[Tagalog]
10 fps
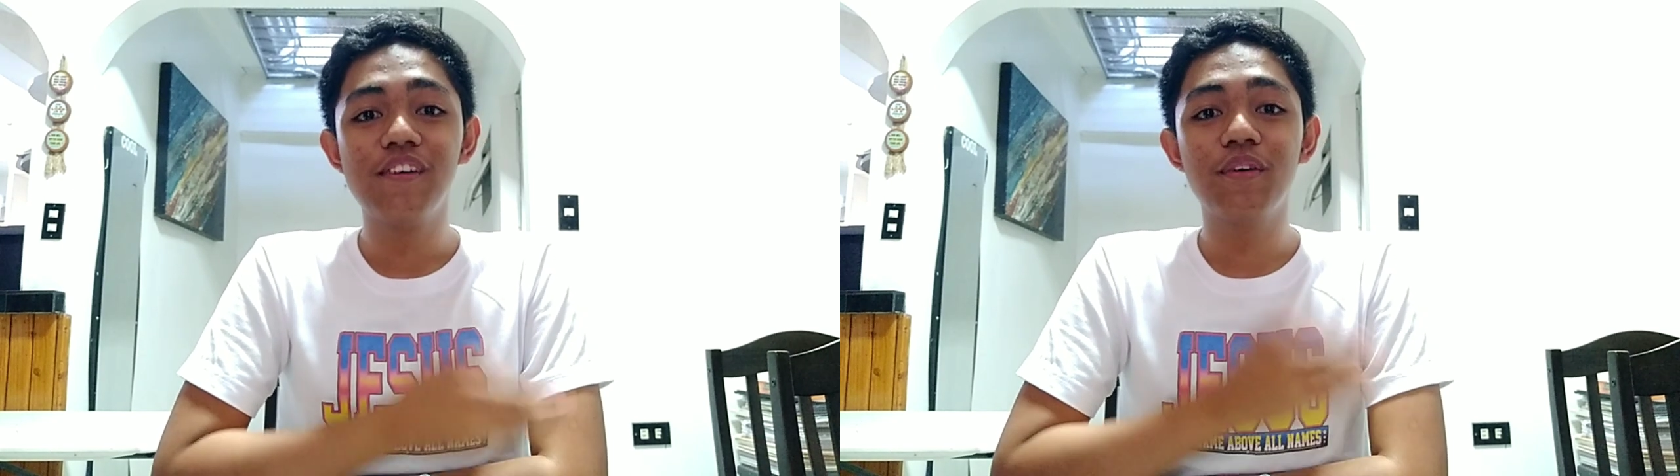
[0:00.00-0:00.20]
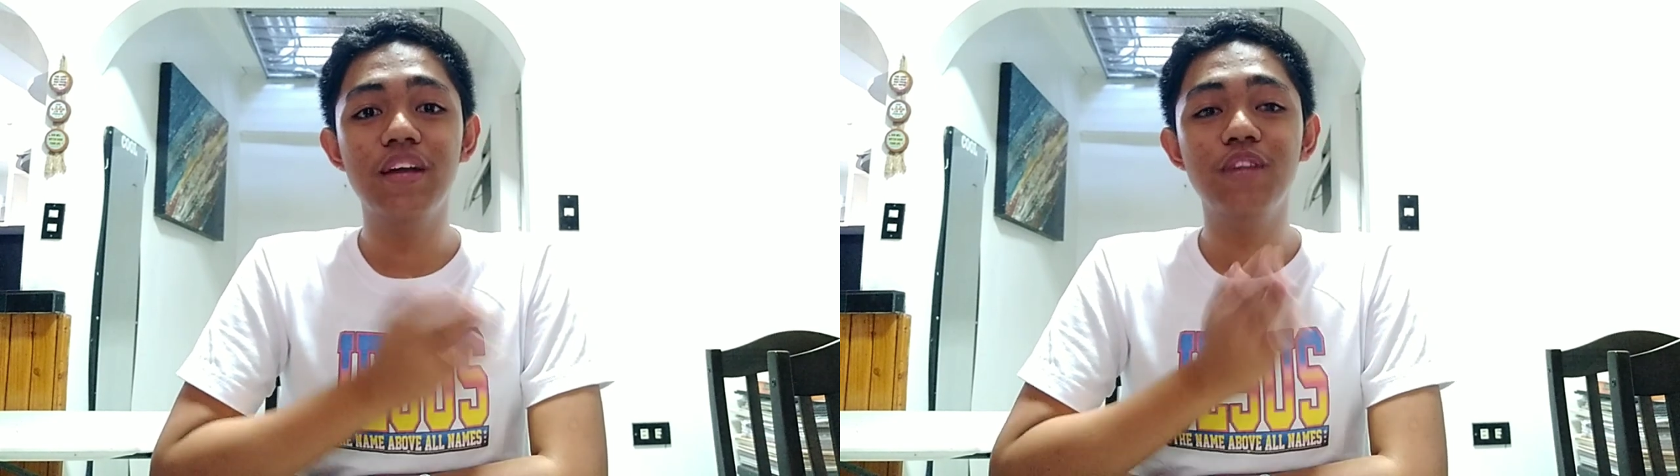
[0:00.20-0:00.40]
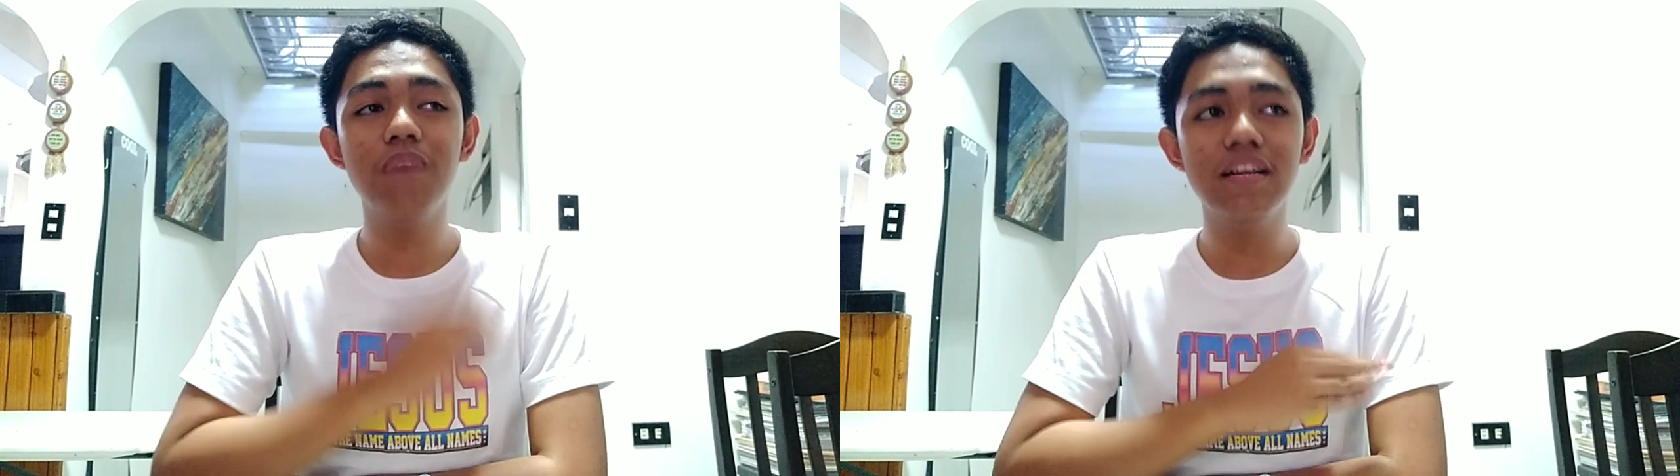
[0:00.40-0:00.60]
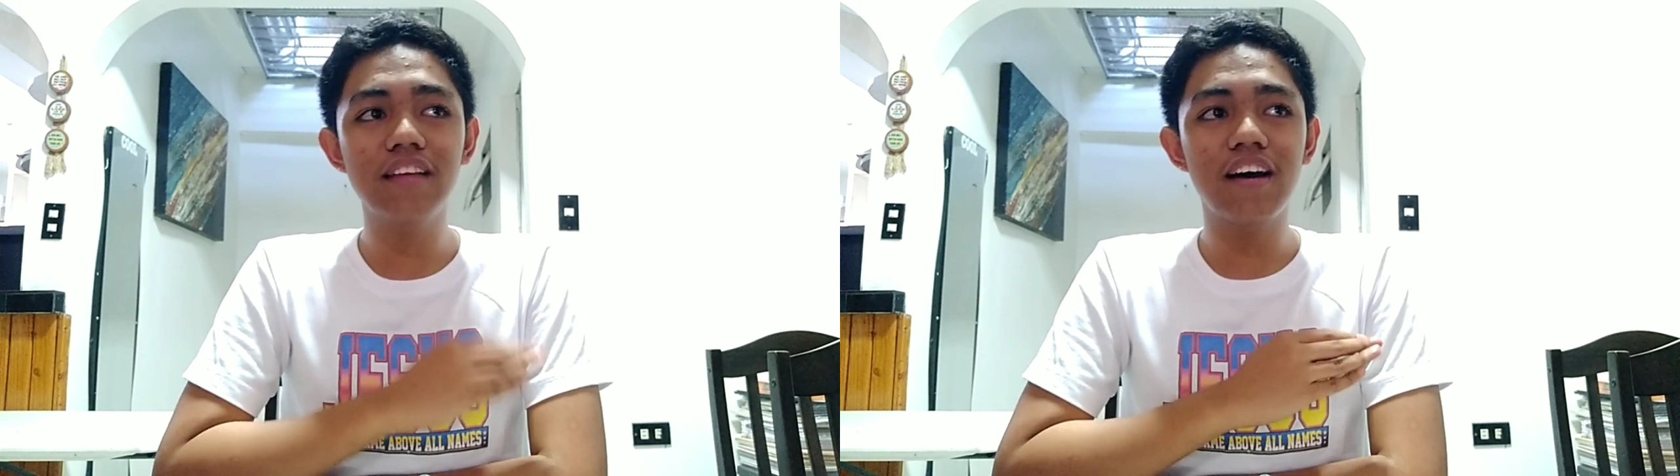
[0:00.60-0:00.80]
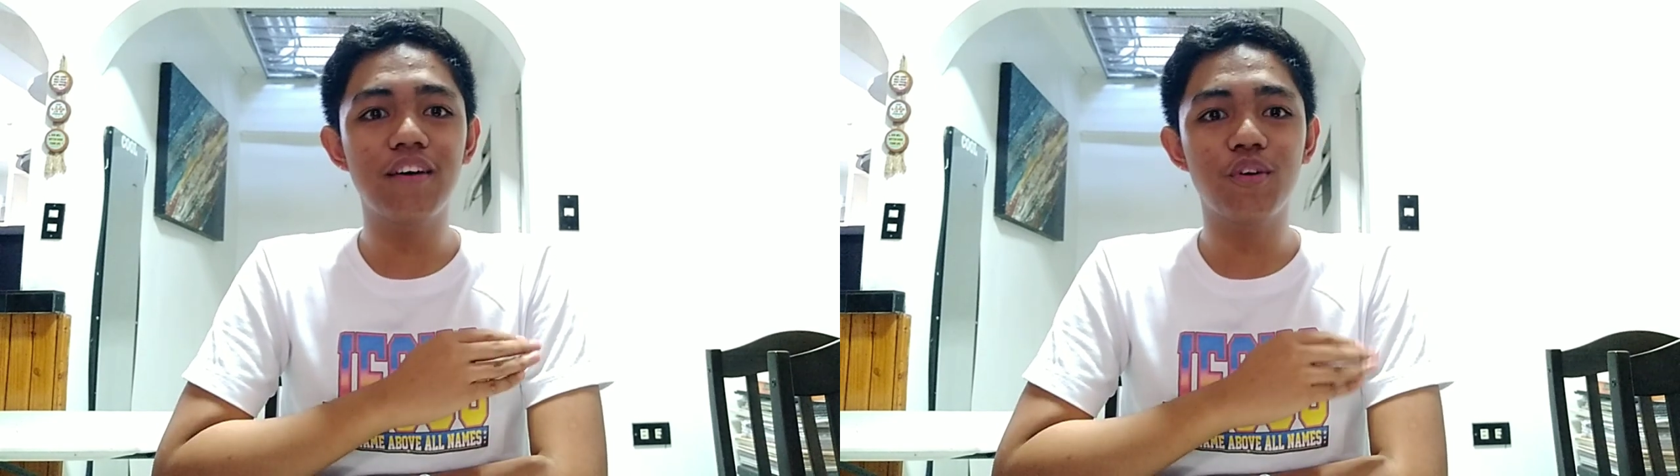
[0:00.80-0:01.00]
Well, nung
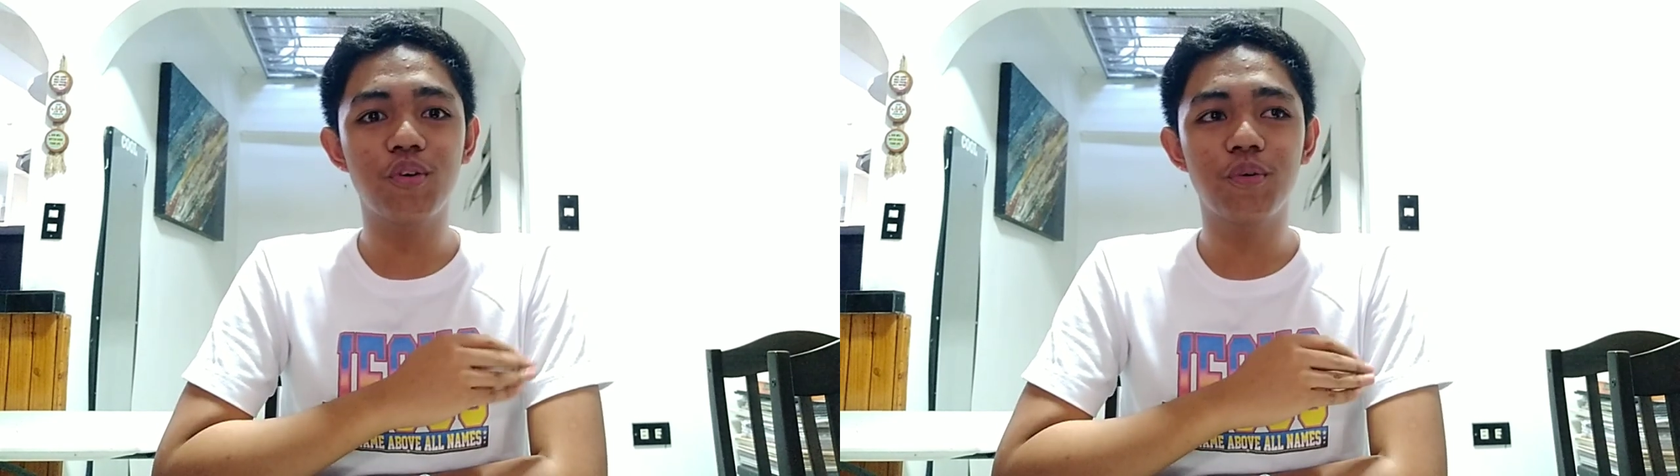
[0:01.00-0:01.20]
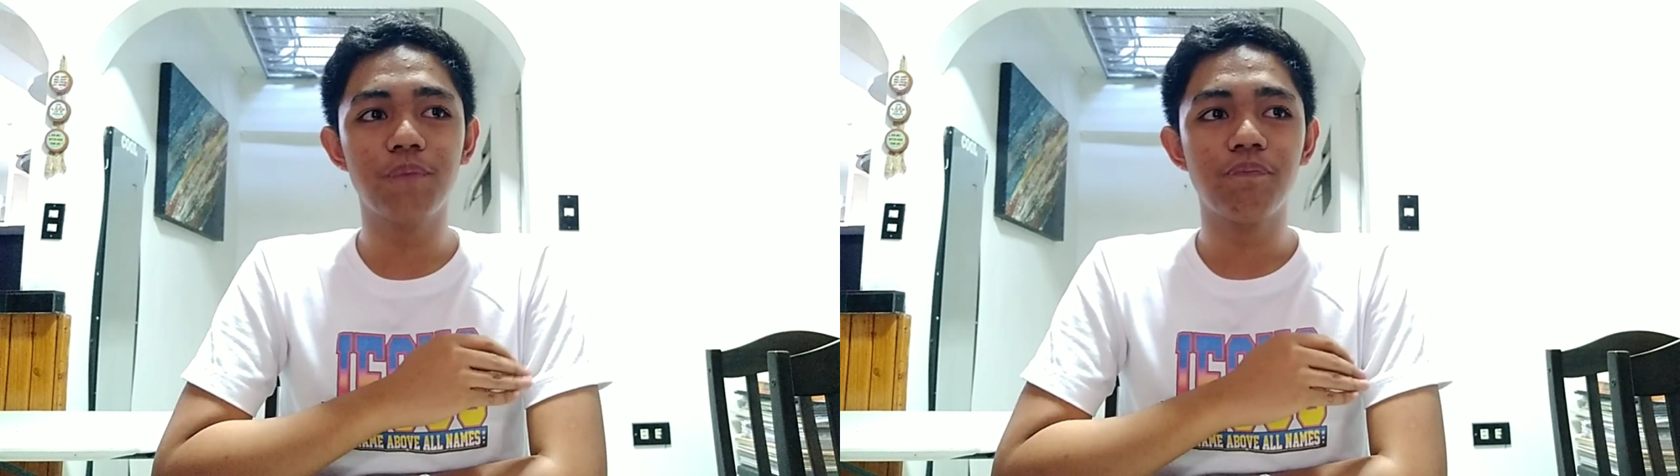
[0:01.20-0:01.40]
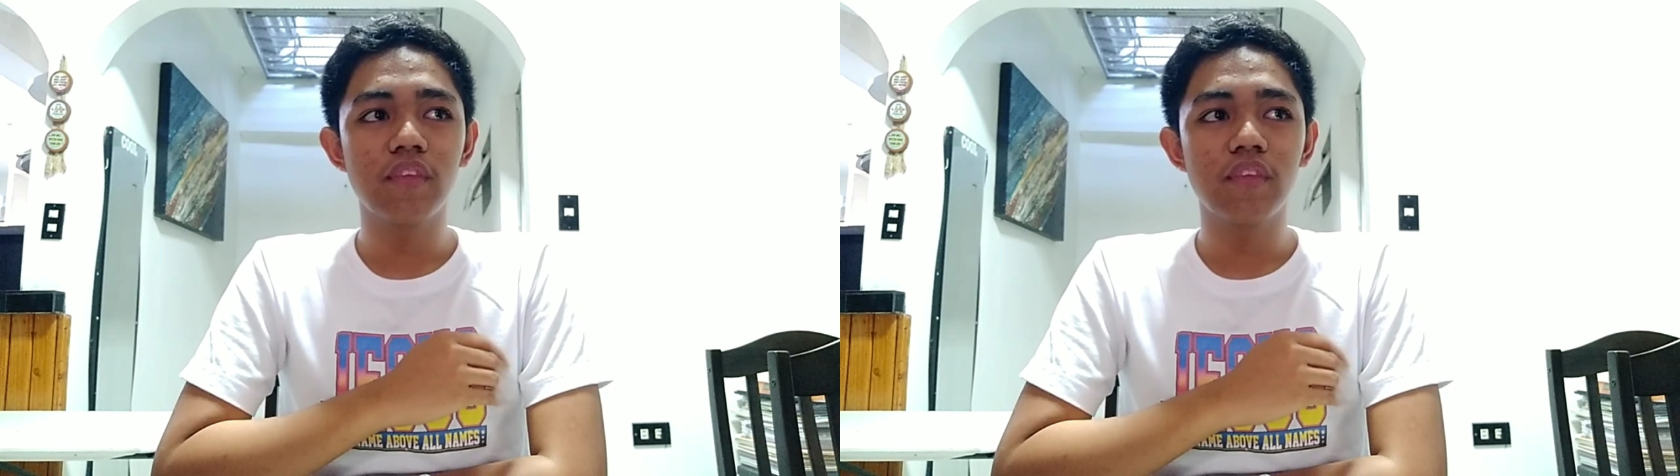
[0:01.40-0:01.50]
bata ako,